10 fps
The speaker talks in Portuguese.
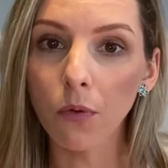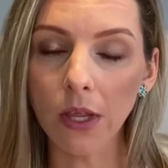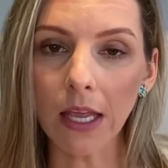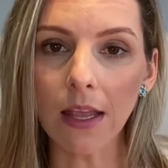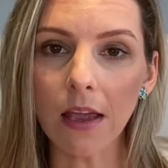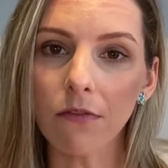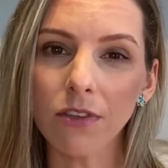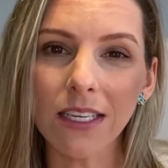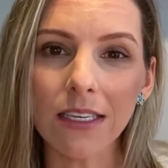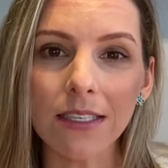porque daí
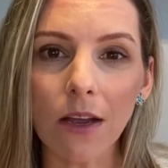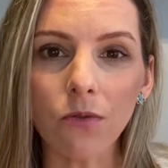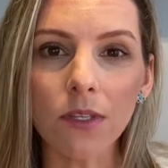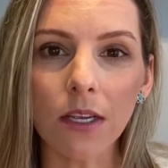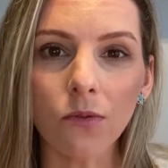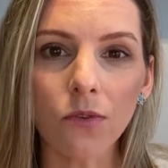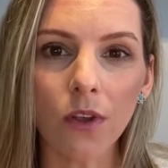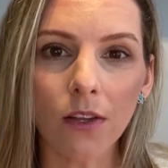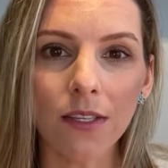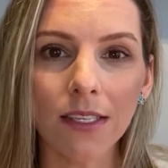você está usando os
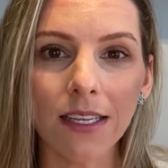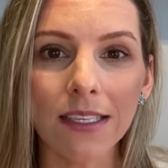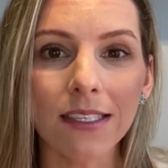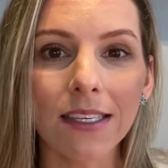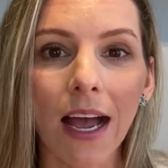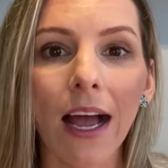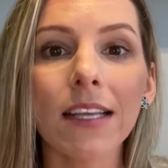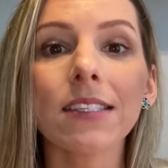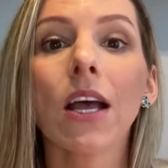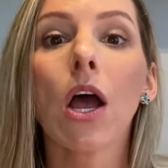óleos
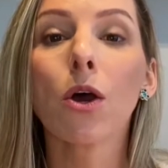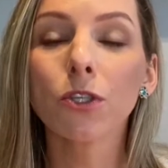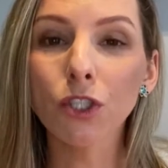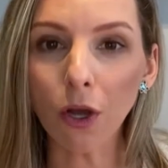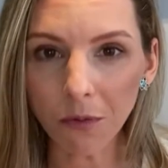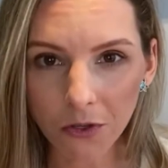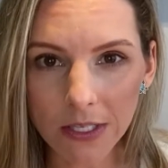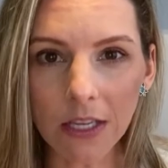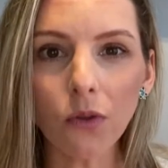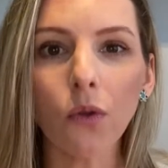essenciais só para o
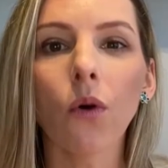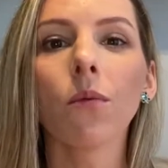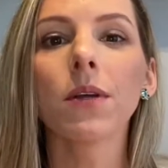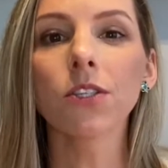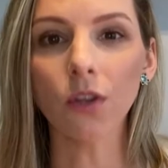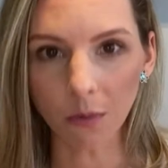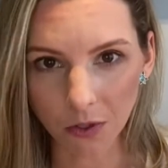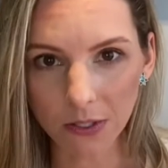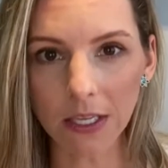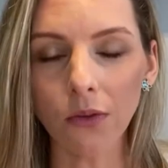sintoma, só
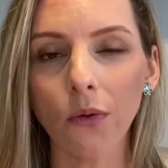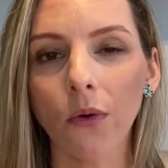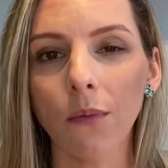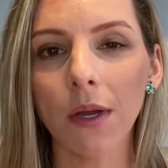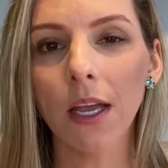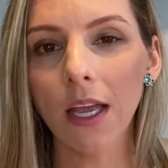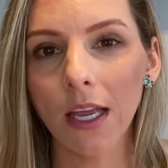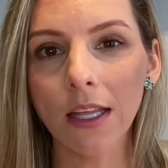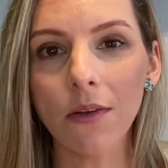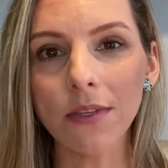para o sintoma
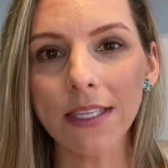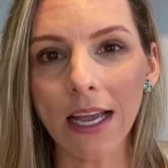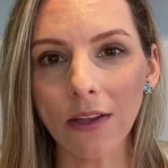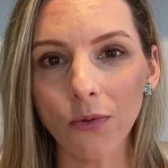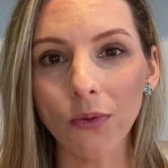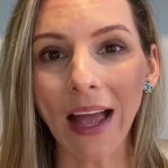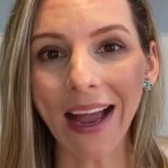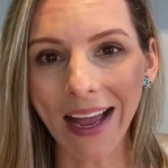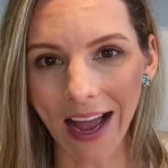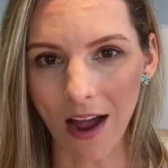e não está indo na
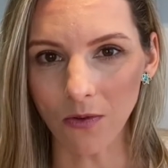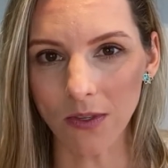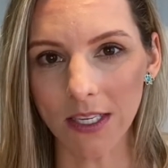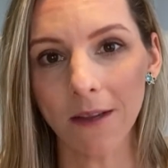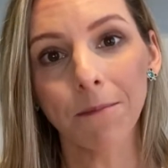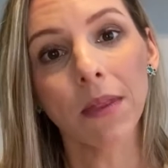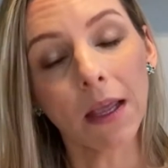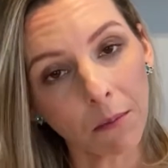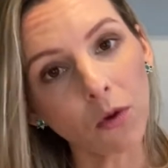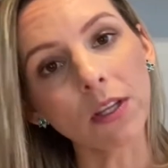causa,
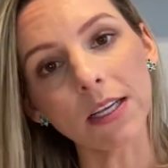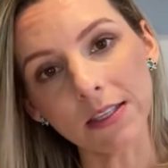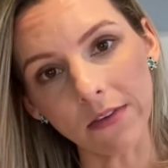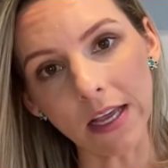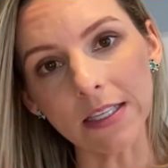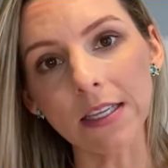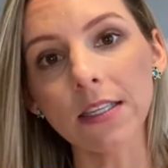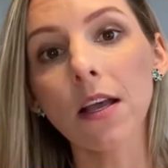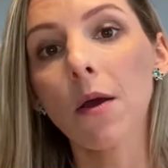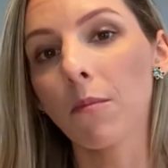que muitas
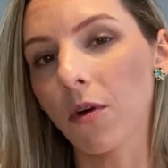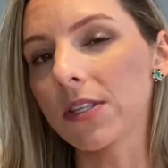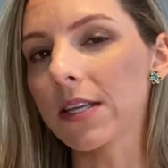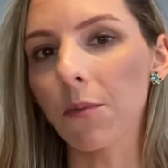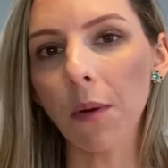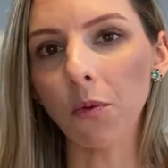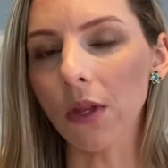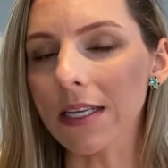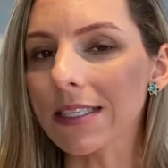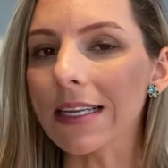vezes pode ser uma
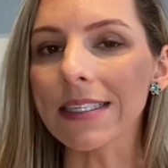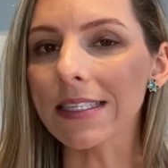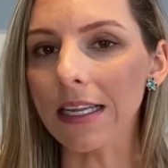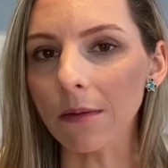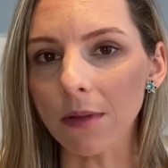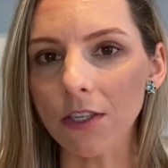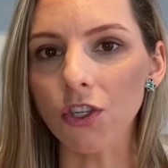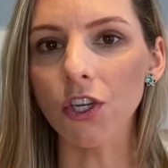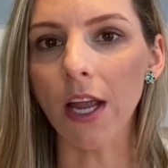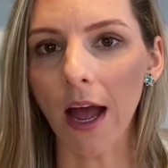mudança simples
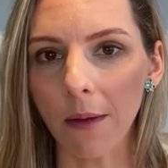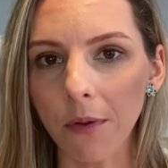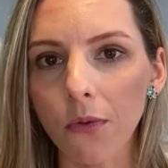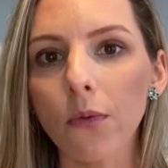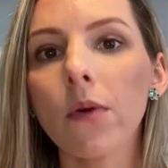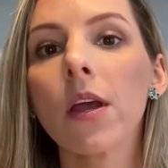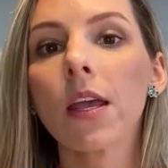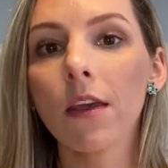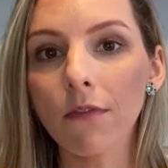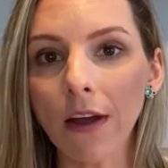de hábito
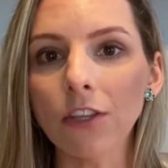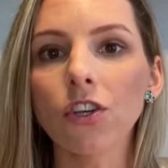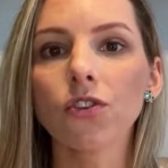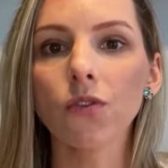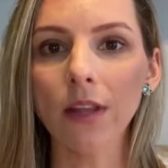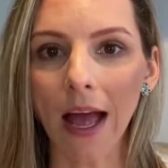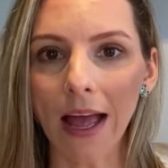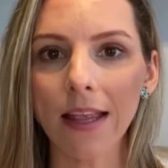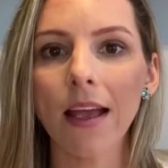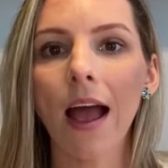que vai te
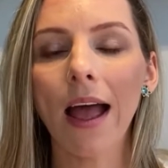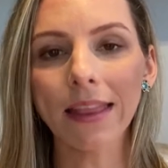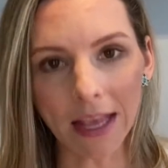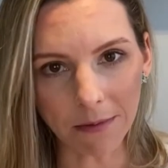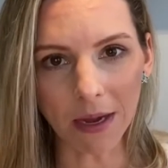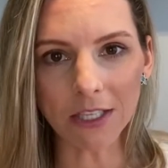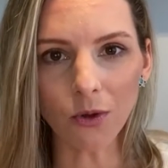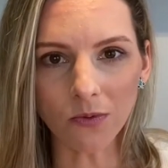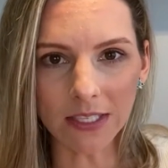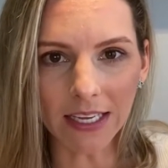ajudar a ter mais
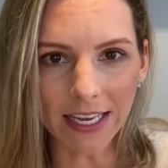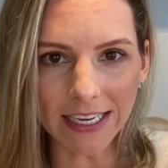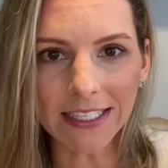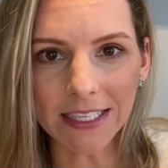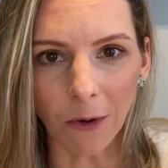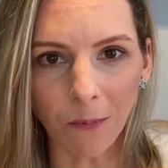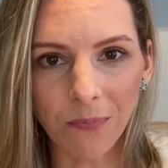concentração